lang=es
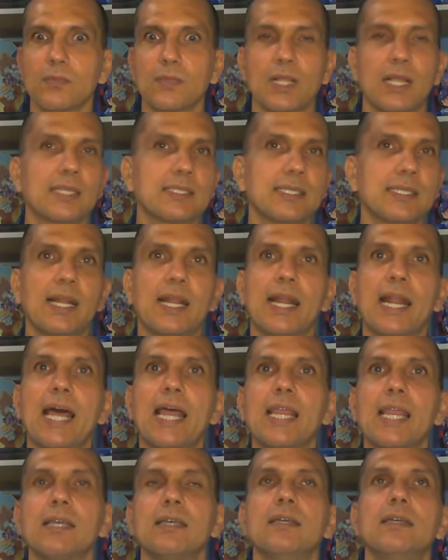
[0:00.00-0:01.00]
así de la
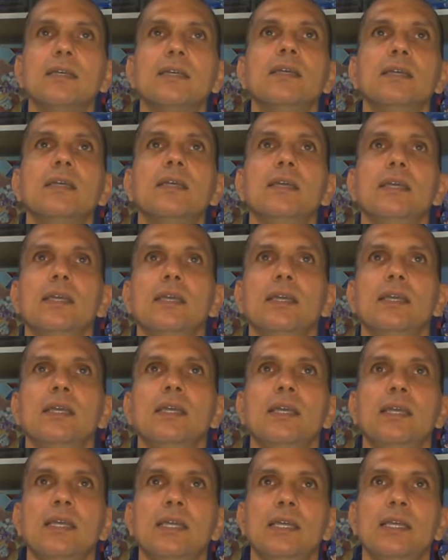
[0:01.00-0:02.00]
nada.
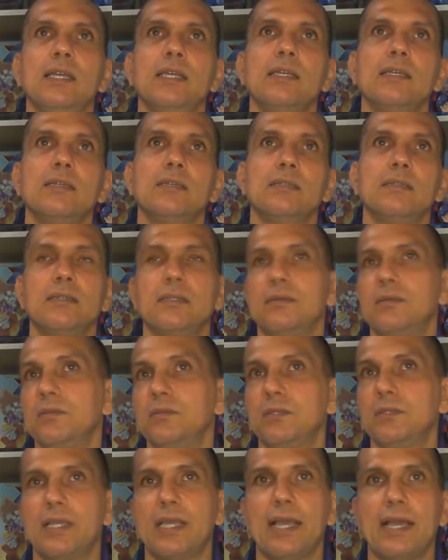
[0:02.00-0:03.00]
Eh,
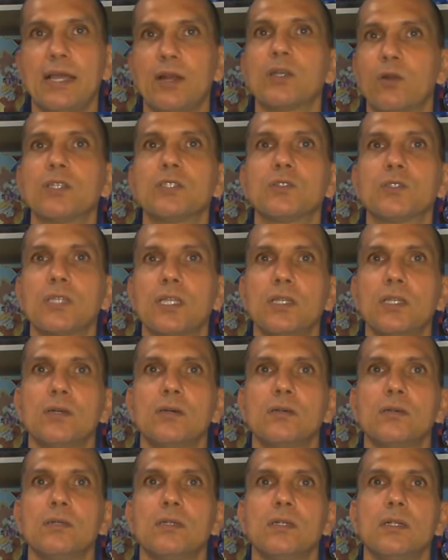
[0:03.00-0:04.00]
¿Qué creo que
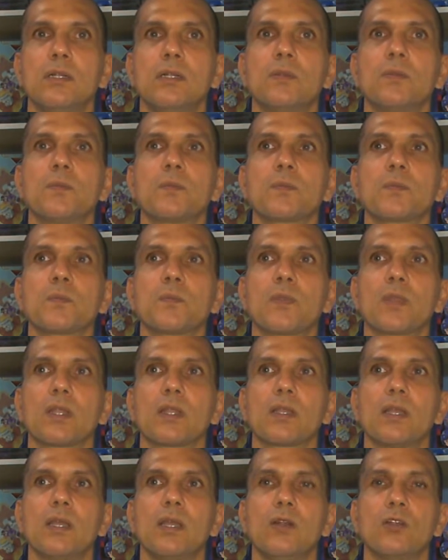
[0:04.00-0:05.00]
sucedió?
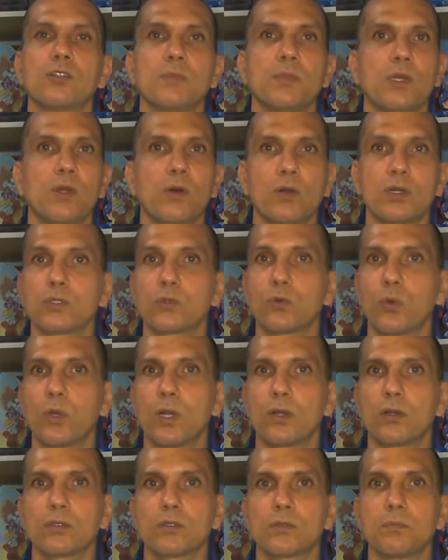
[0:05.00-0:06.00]
Los mejores
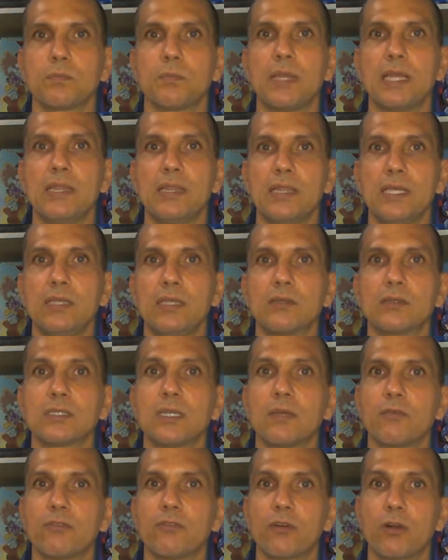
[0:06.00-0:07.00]
juegos vendidos
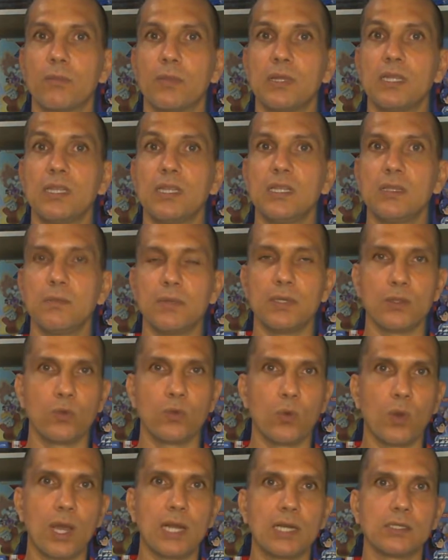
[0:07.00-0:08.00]
de forma
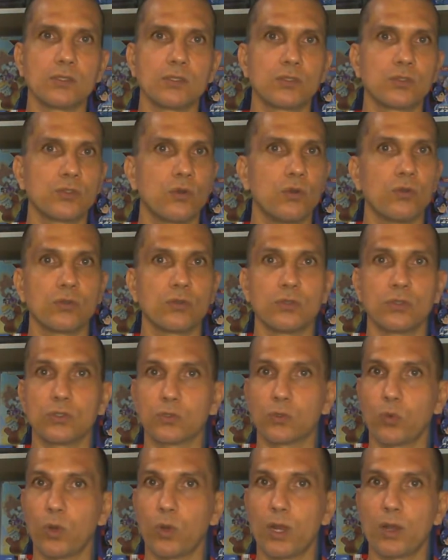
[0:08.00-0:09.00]
individual son los
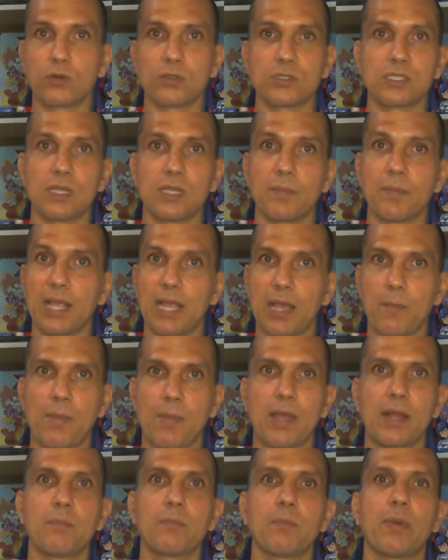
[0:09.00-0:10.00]
dos juegos de Mega
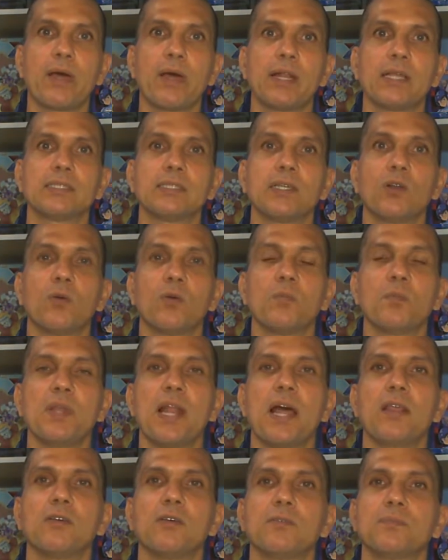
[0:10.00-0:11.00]
Man para este
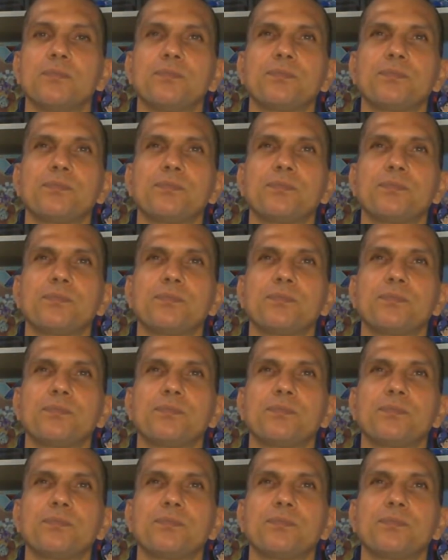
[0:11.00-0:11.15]
compilado.